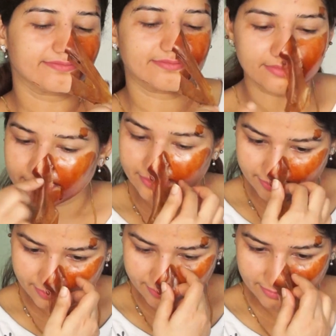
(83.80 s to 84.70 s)
सो
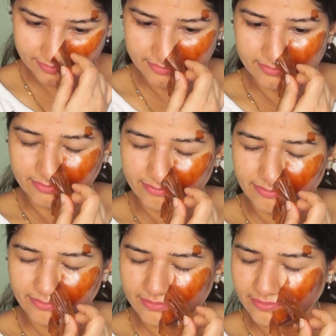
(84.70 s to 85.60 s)
पील ऑफ मास्क
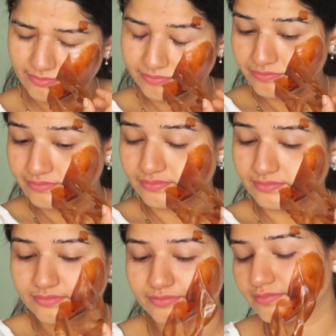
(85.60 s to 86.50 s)
आप महीने में
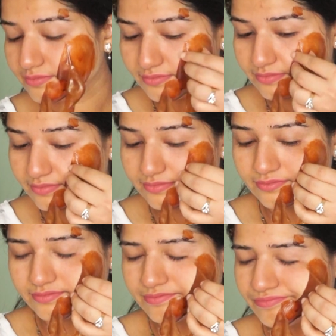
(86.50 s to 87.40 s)
एक या दो बार ट्राई
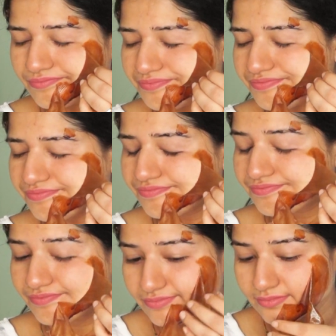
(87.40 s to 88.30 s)
कर सकते हैं
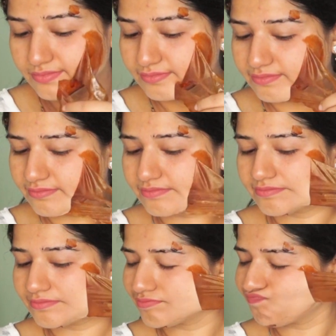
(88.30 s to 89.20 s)
सो
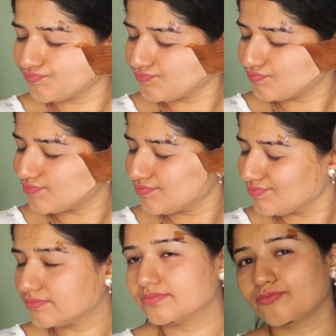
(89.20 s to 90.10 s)
पील
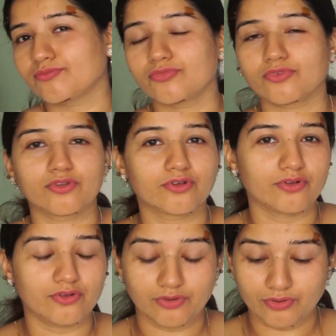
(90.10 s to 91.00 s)
ऑफ मैंने निकाल दिया
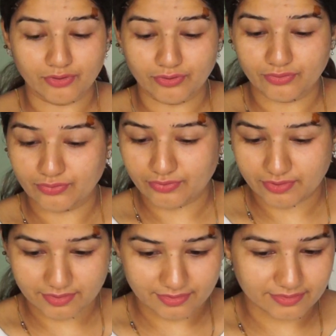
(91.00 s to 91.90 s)
है देन यू कैन
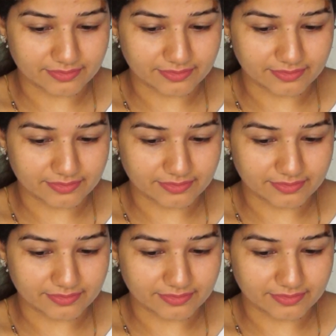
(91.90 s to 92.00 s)
वॉश योर